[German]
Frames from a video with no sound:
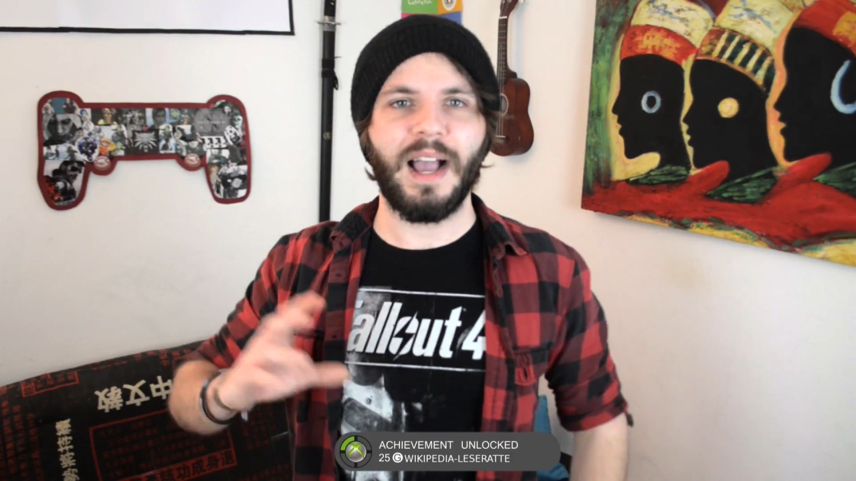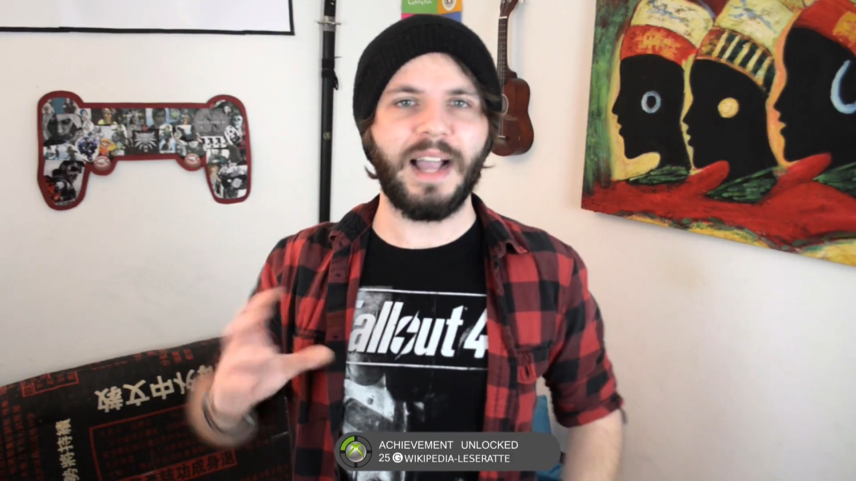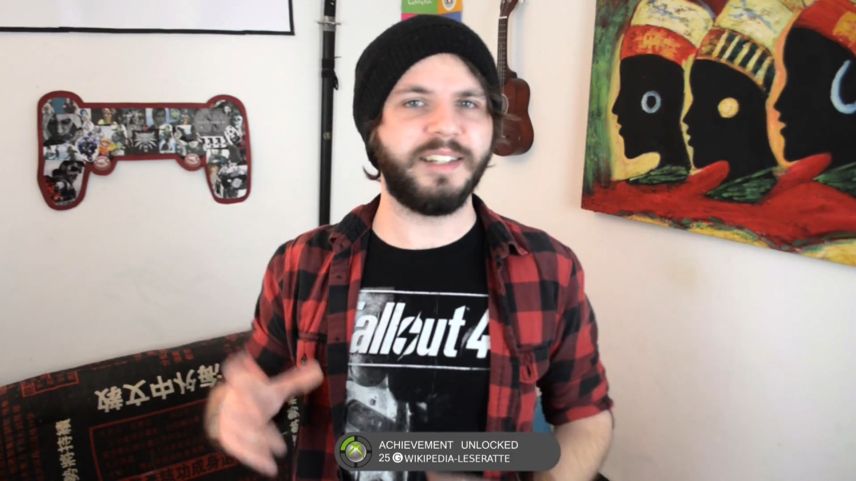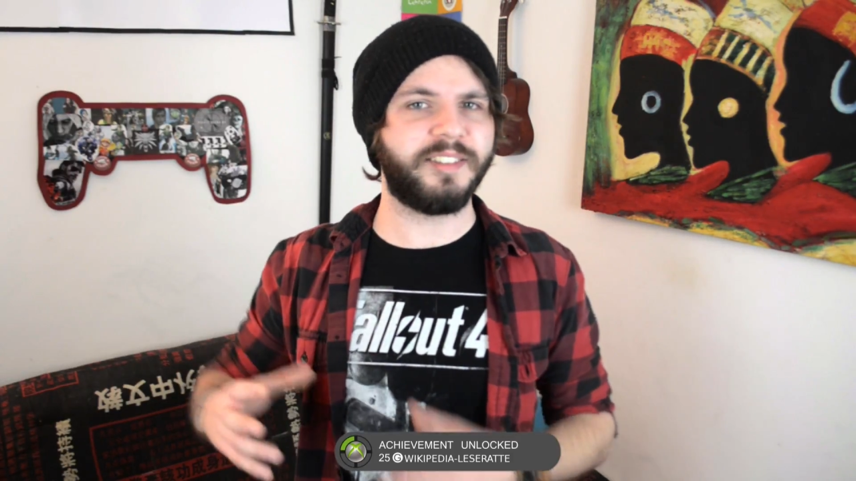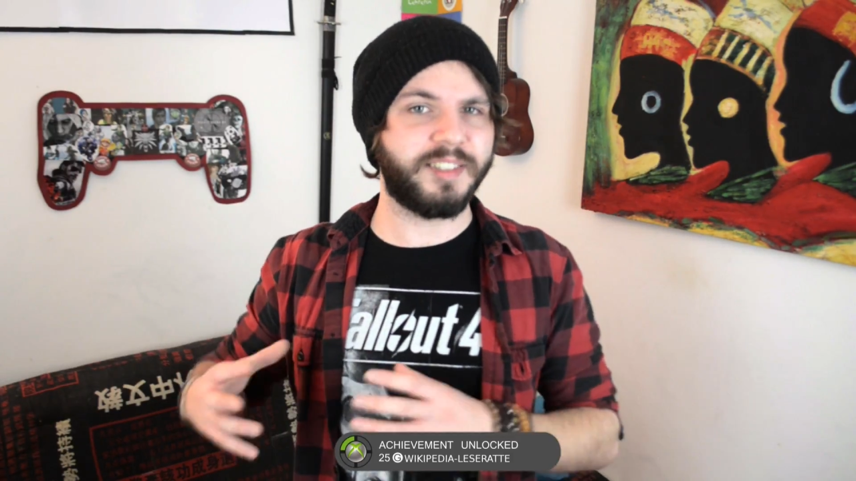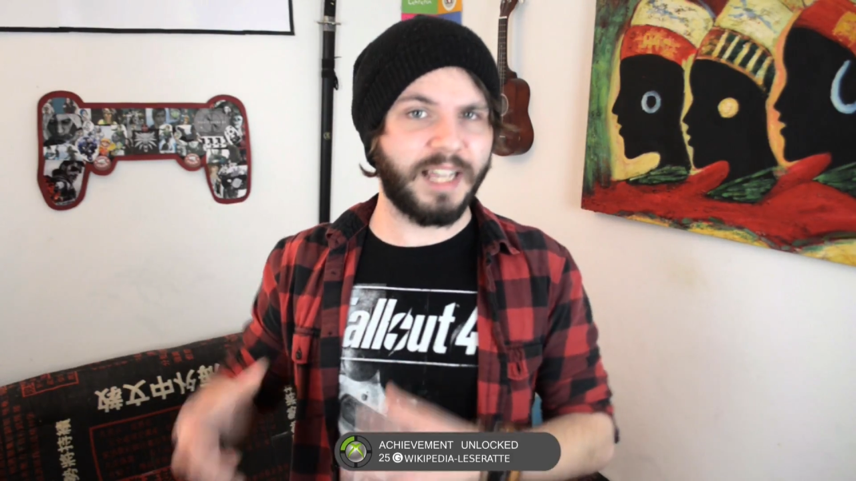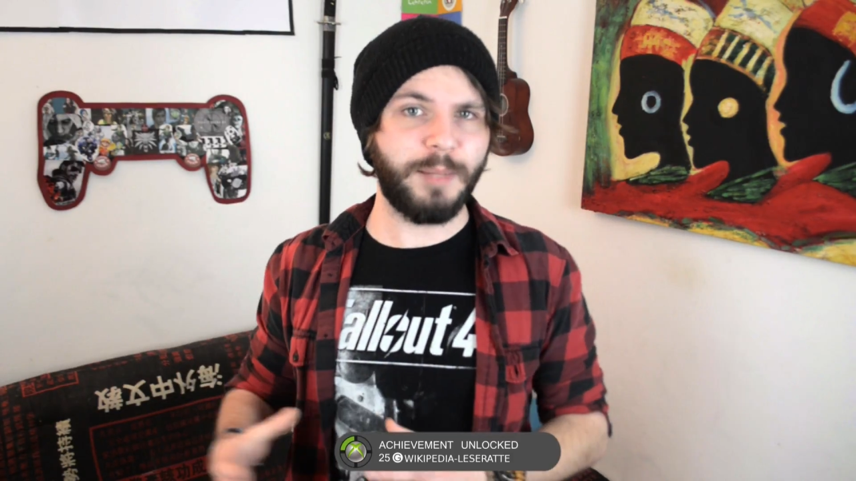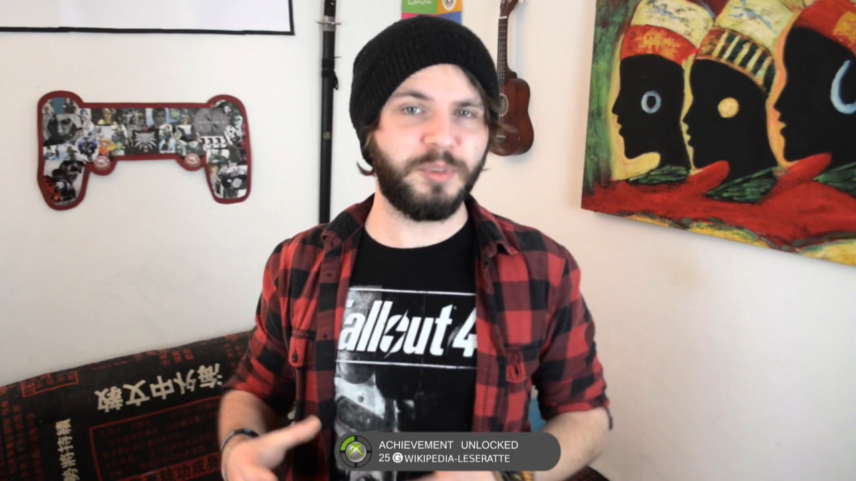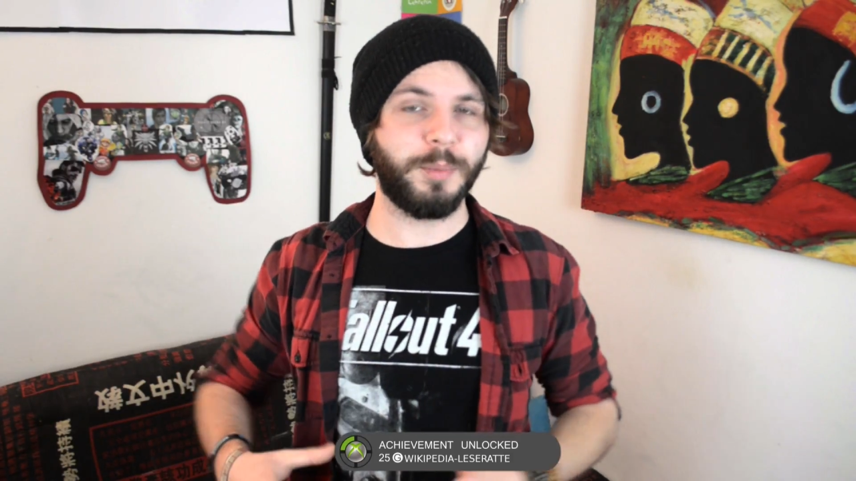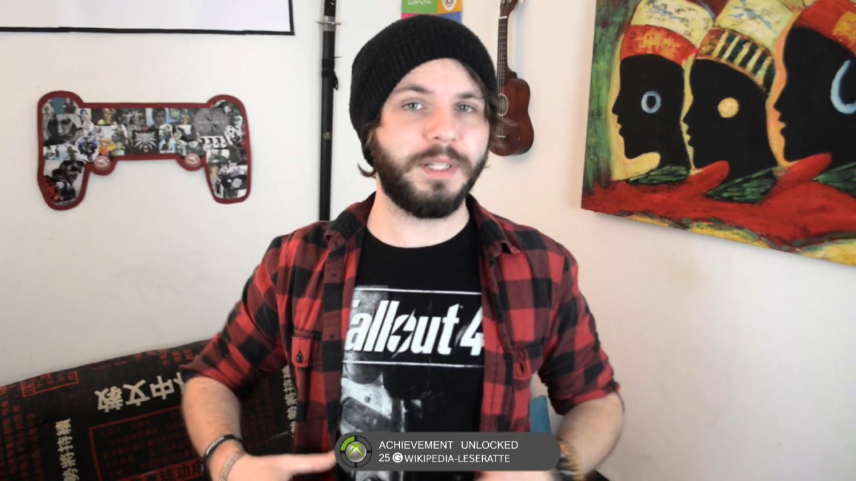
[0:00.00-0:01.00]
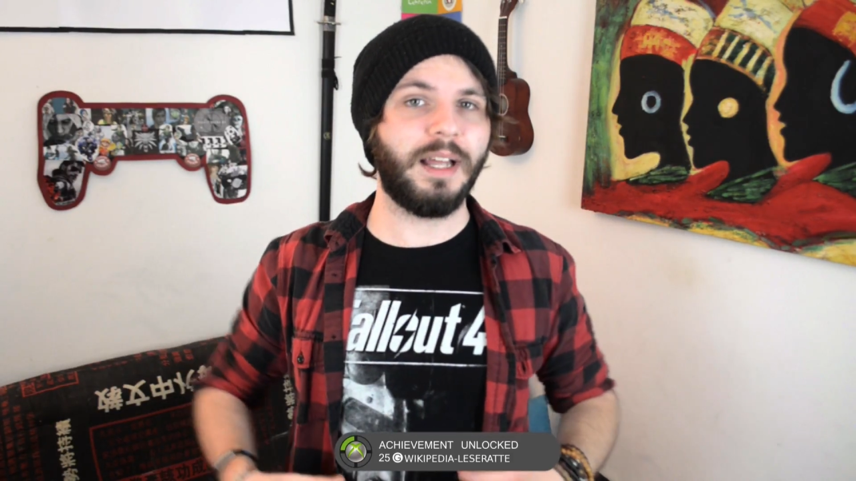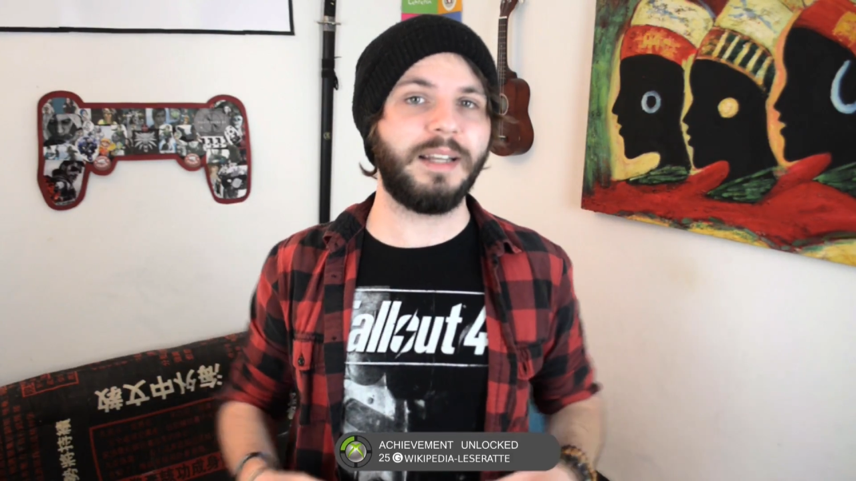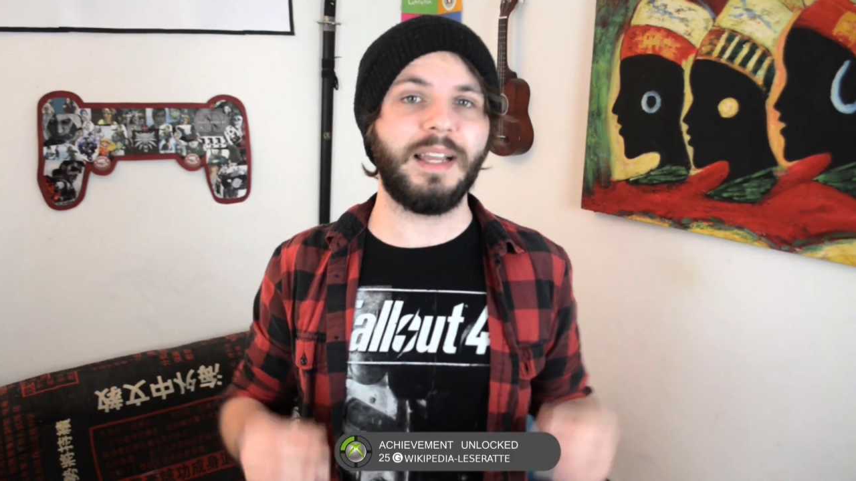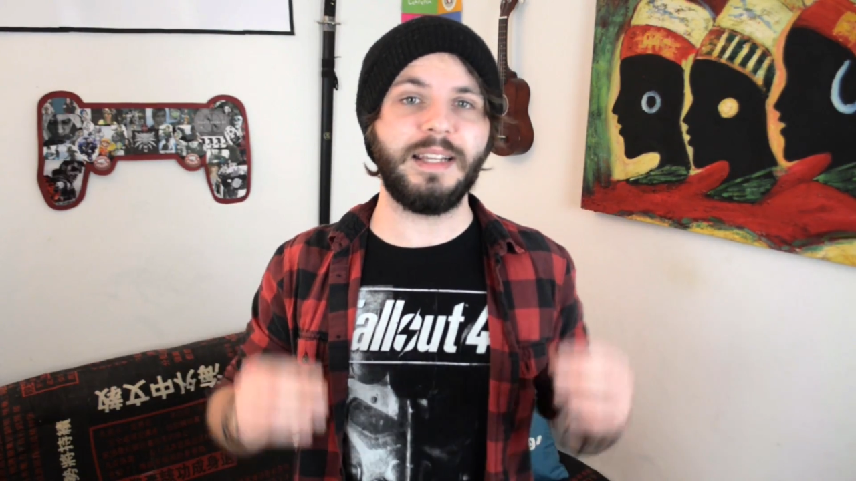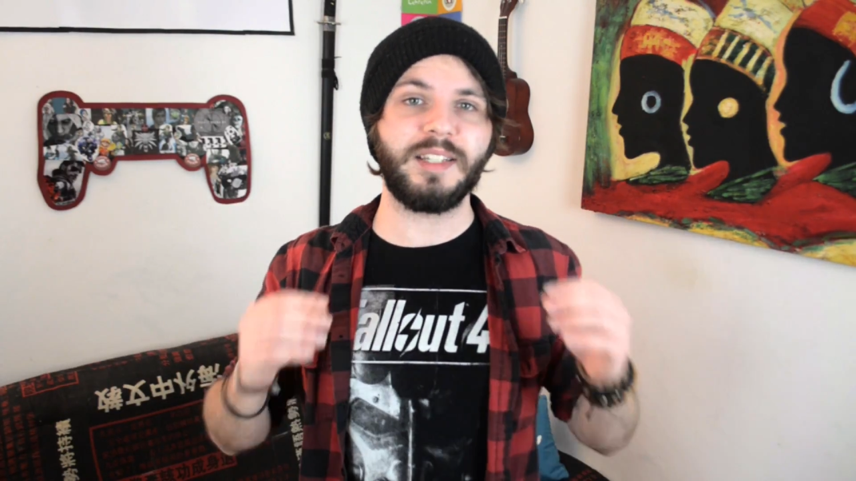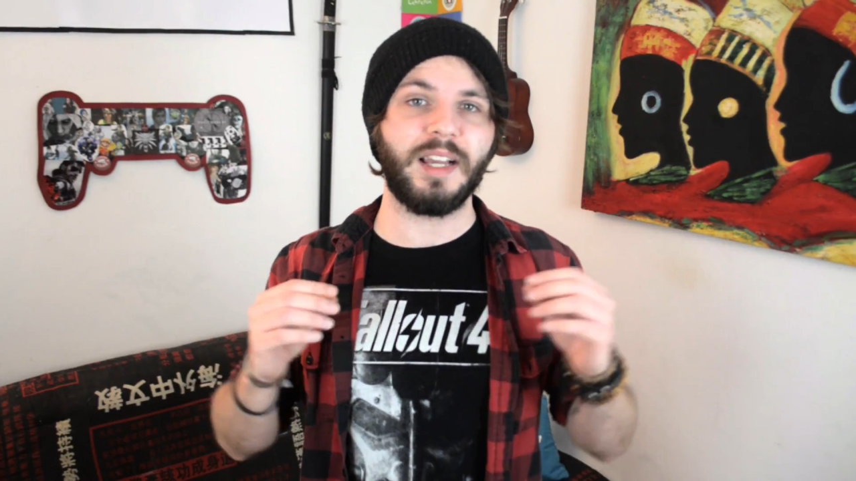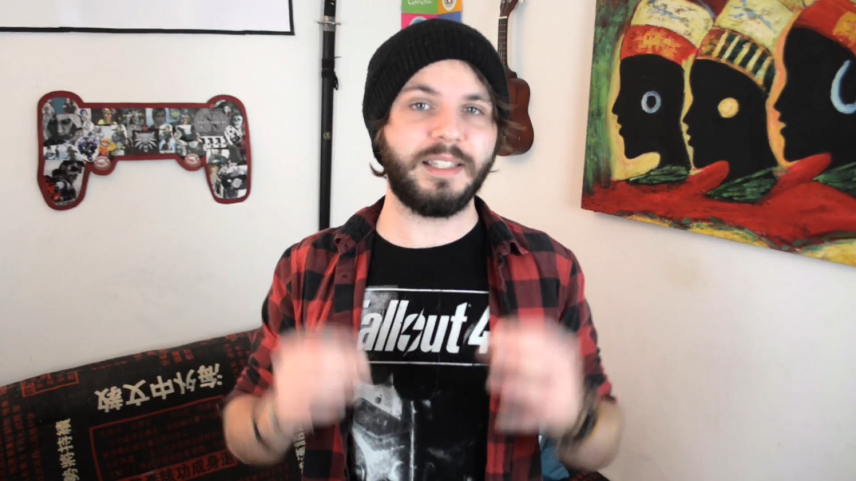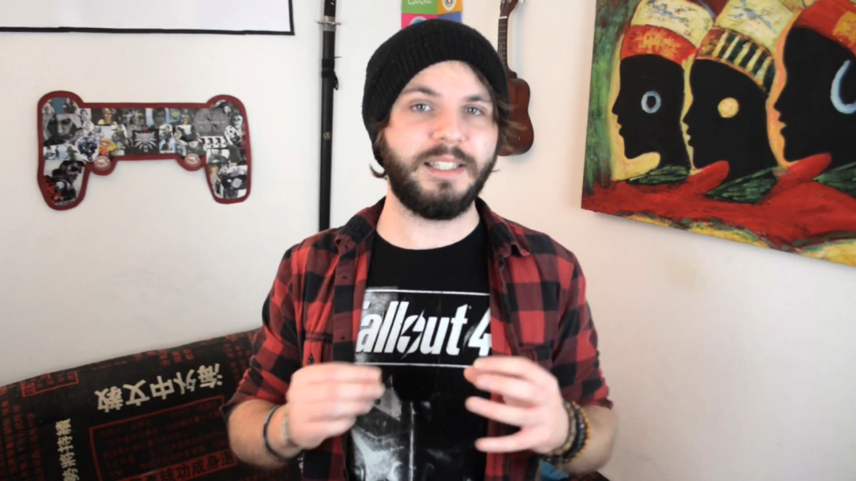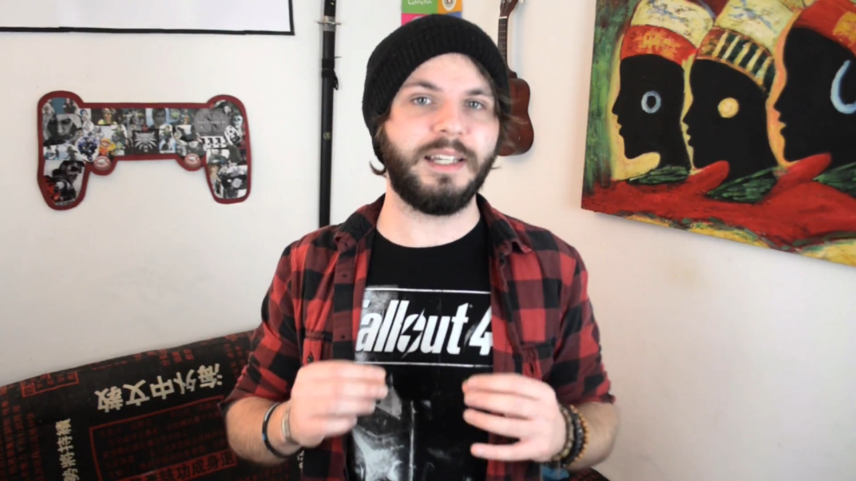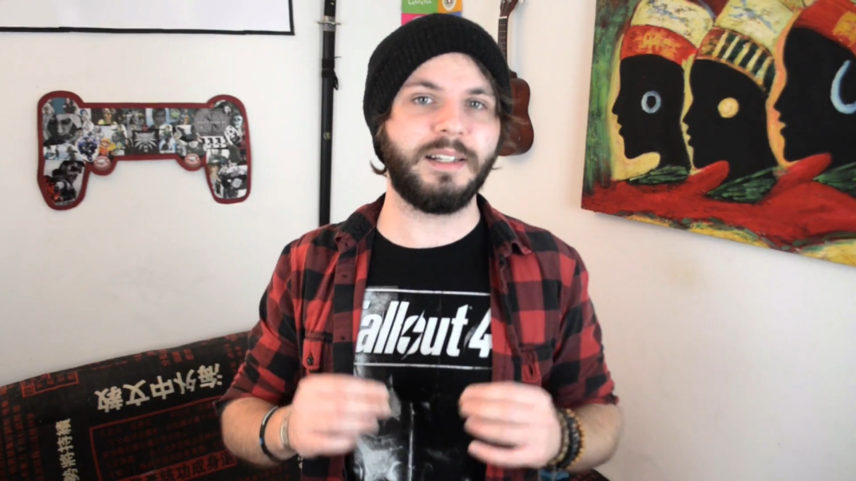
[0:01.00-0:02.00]
eines Games miteinander
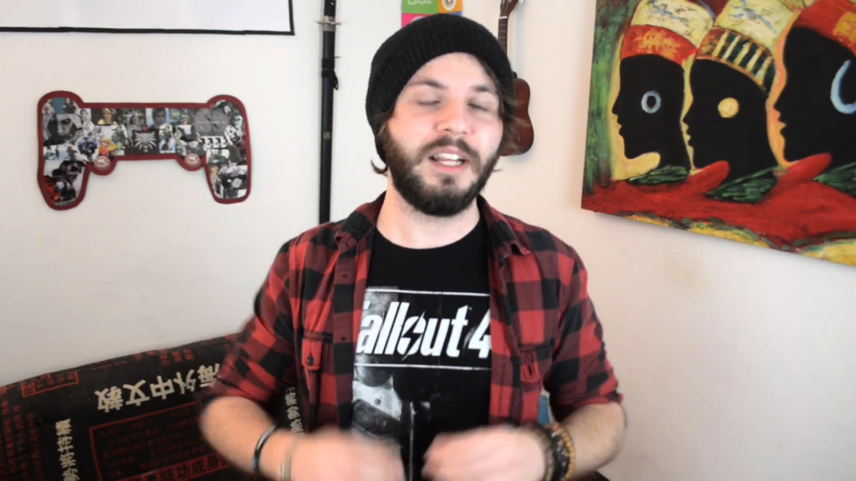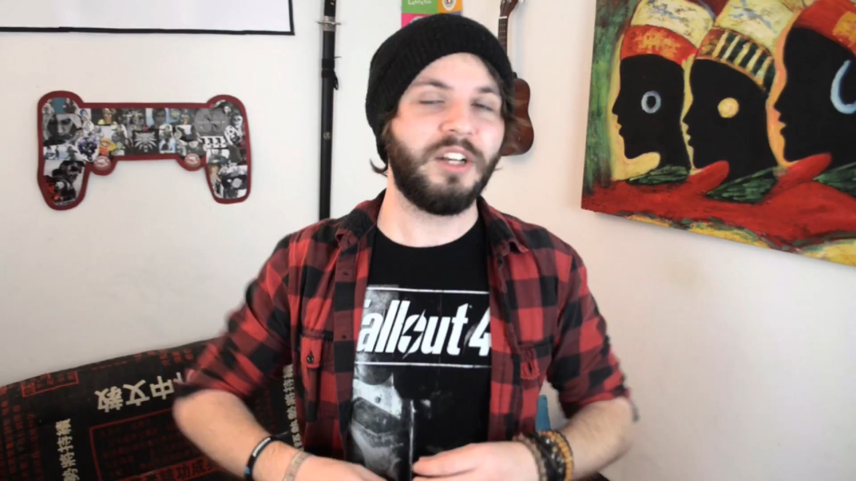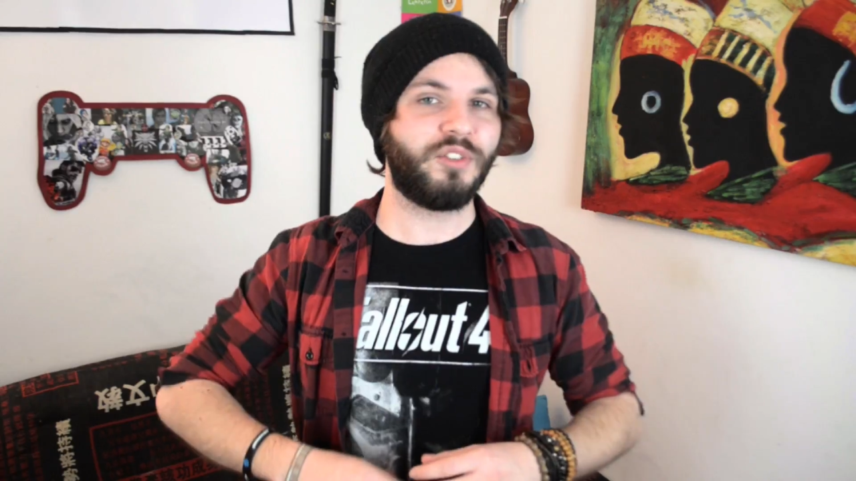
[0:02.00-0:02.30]
interagieren,